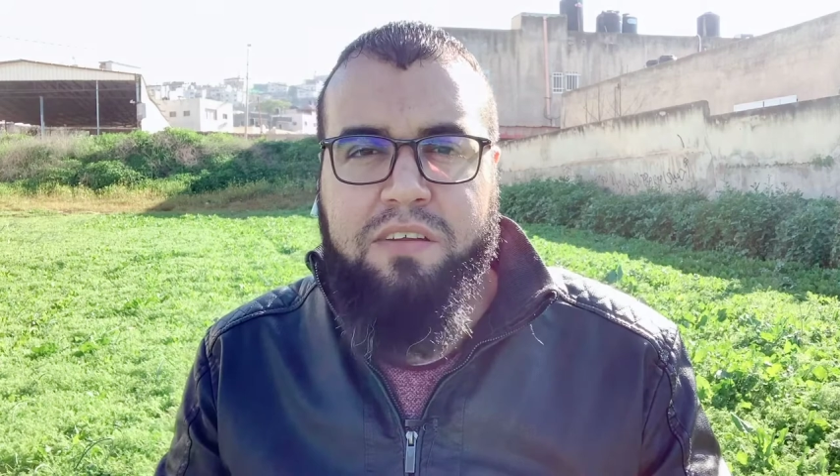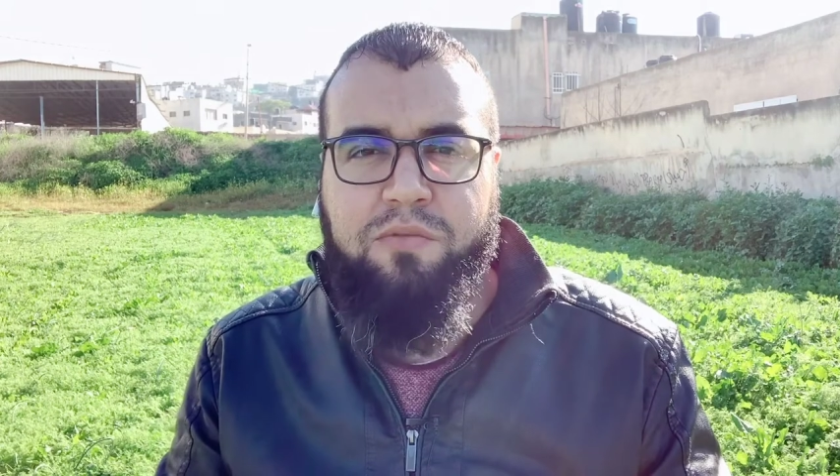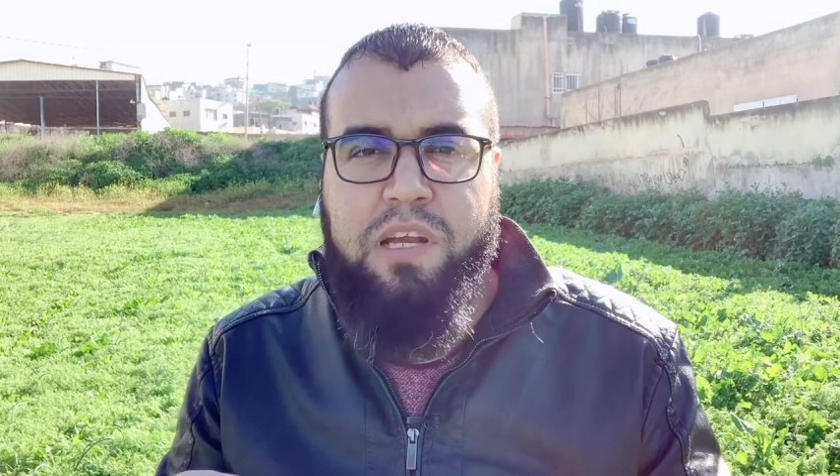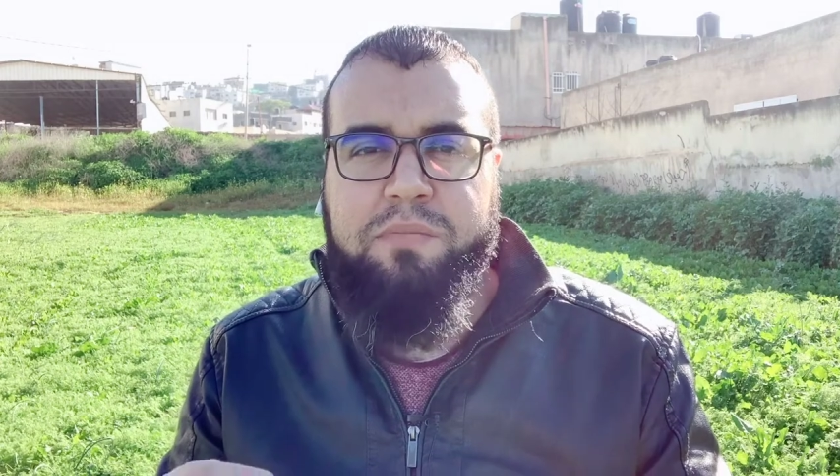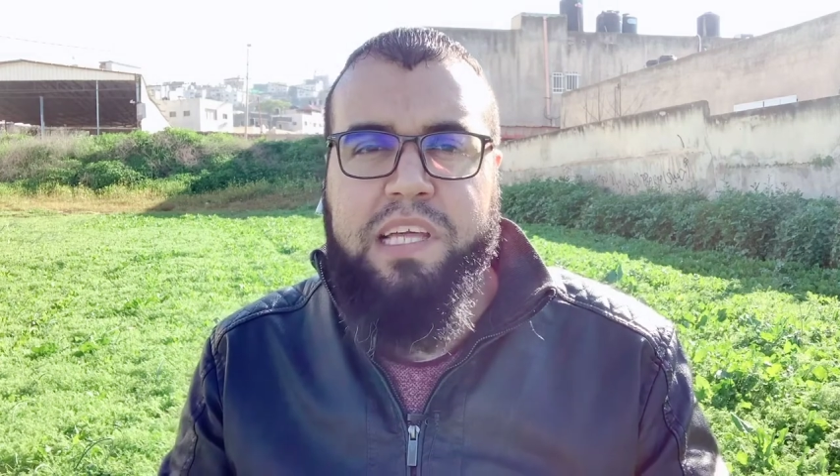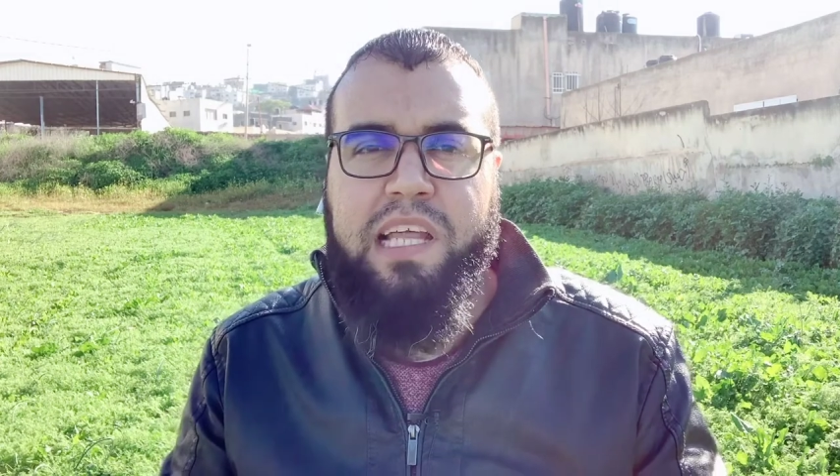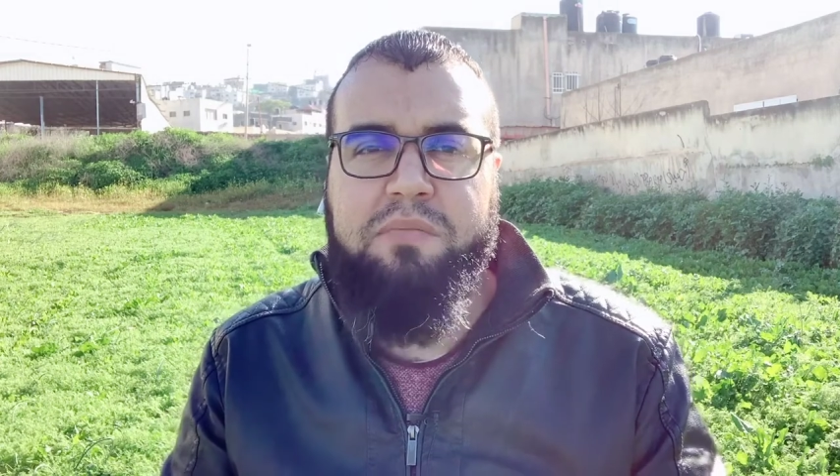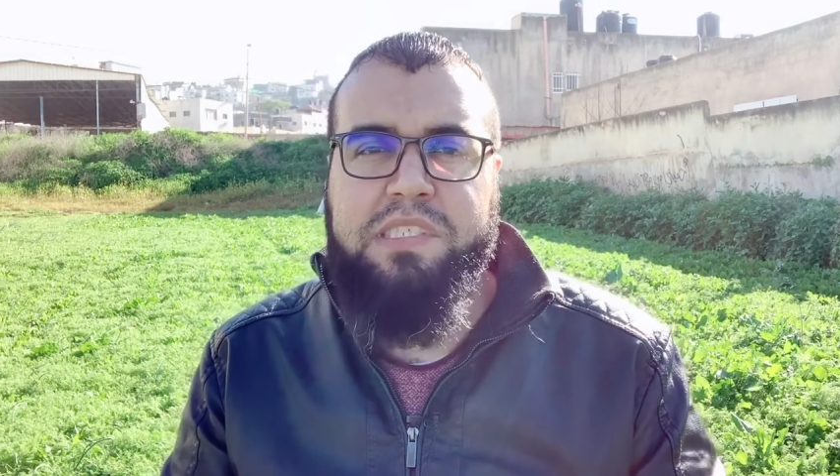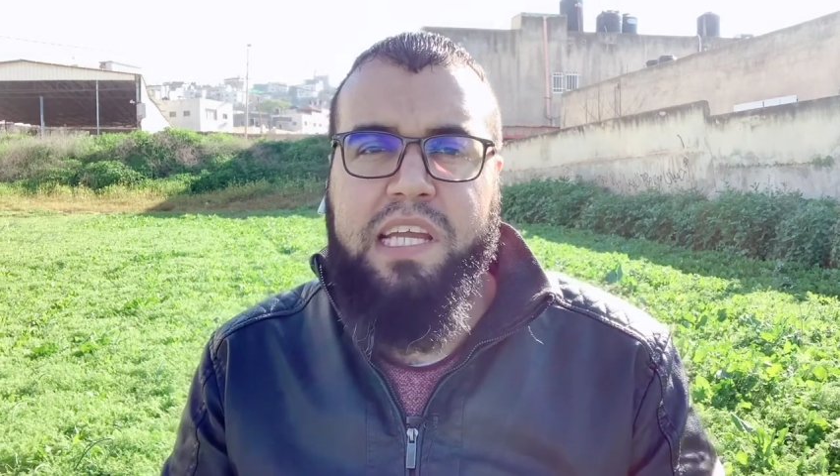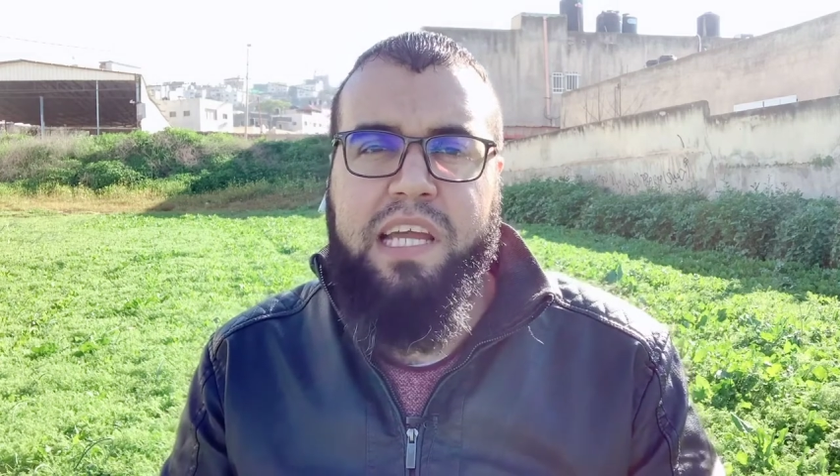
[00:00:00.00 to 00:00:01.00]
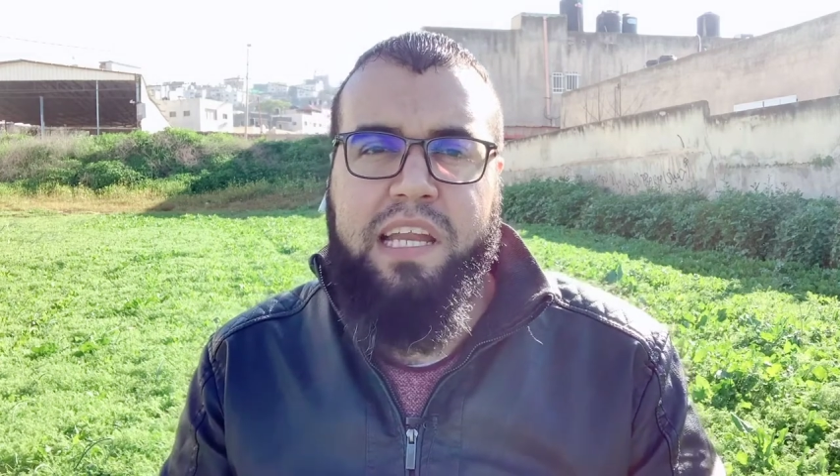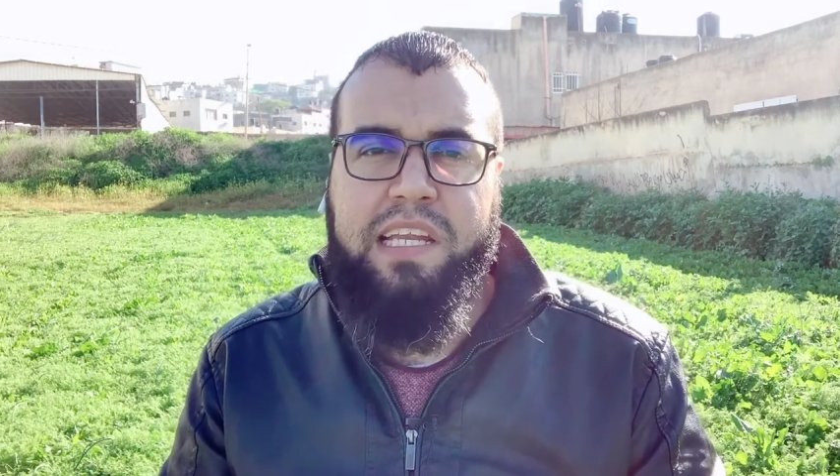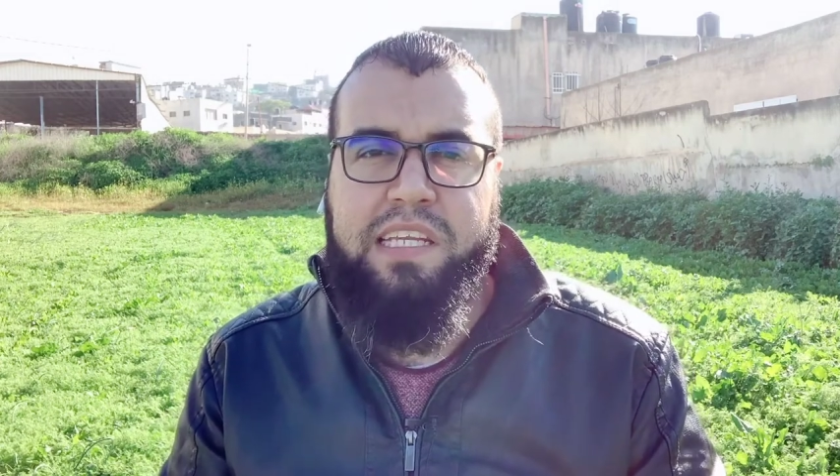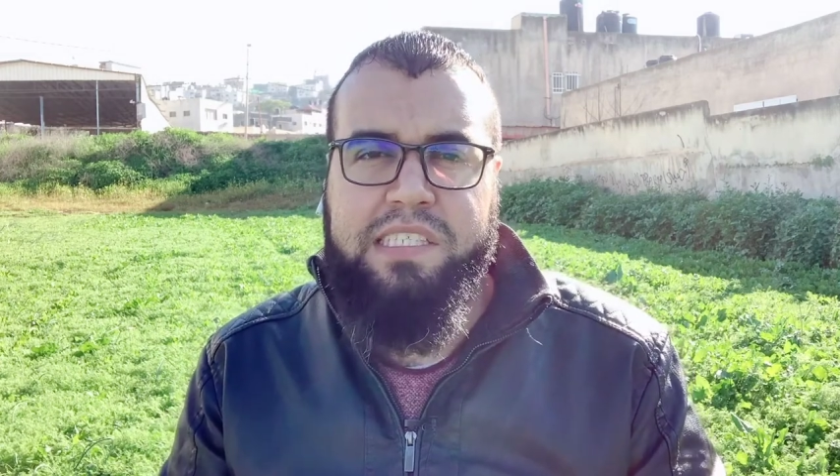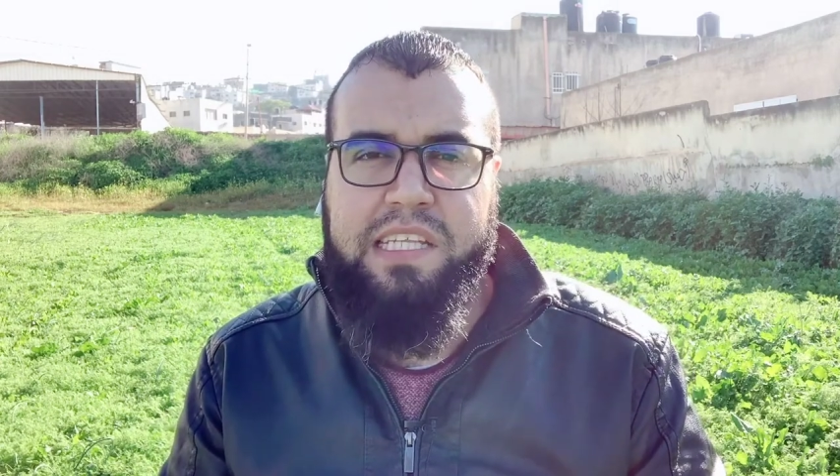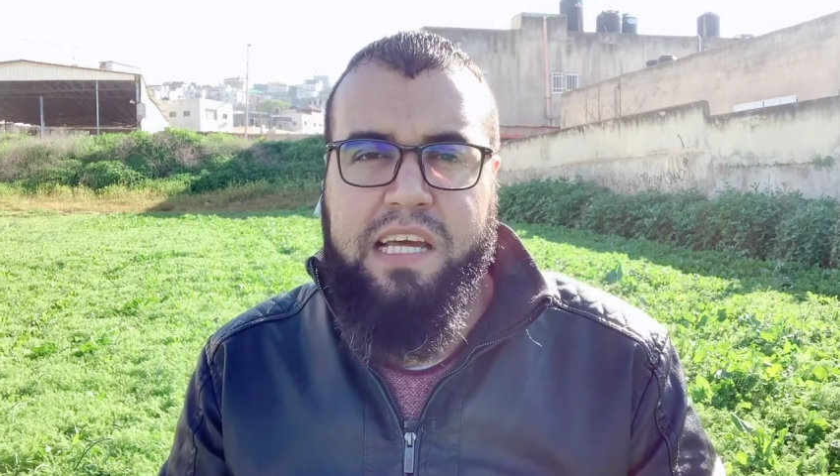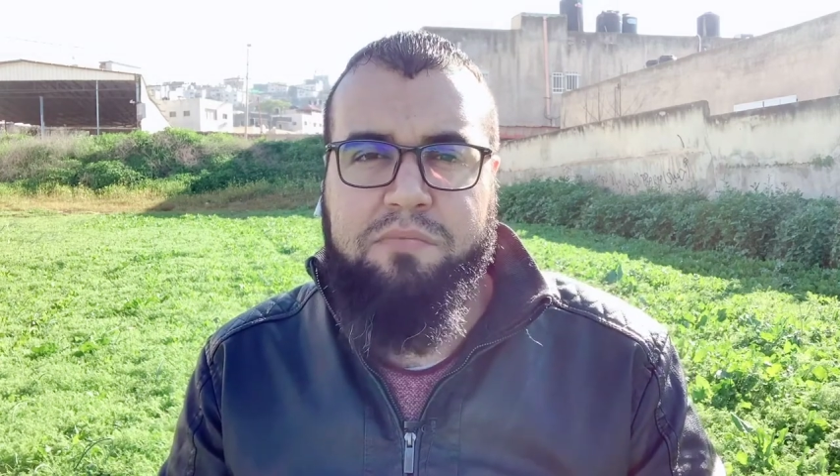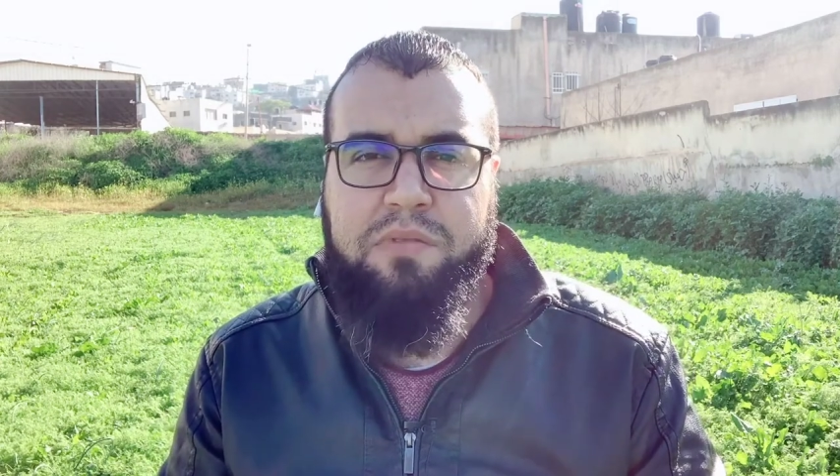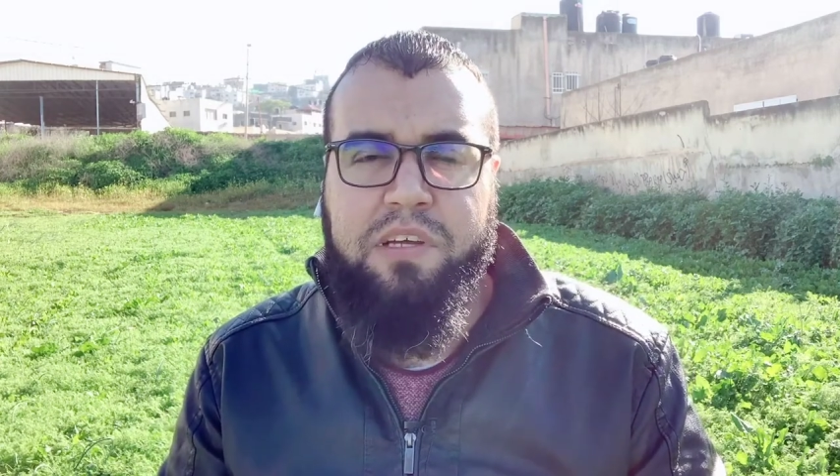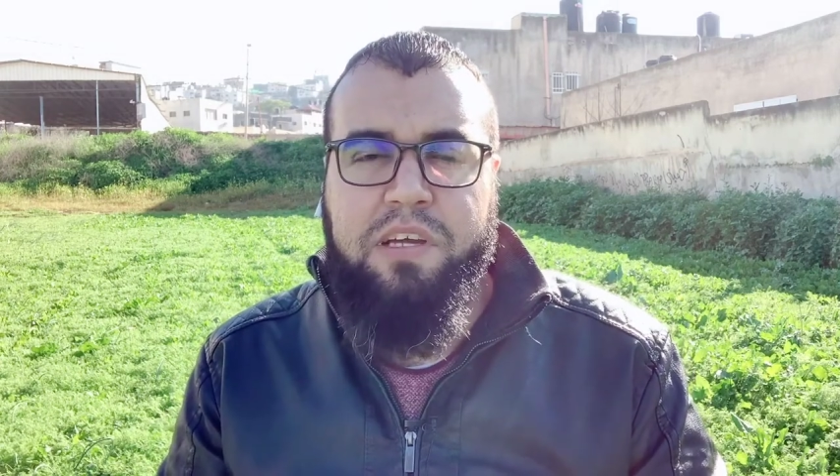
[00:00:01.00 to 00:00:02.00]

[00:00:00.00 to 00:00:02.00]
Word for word: ولم تعلم شيئا عن الإسلام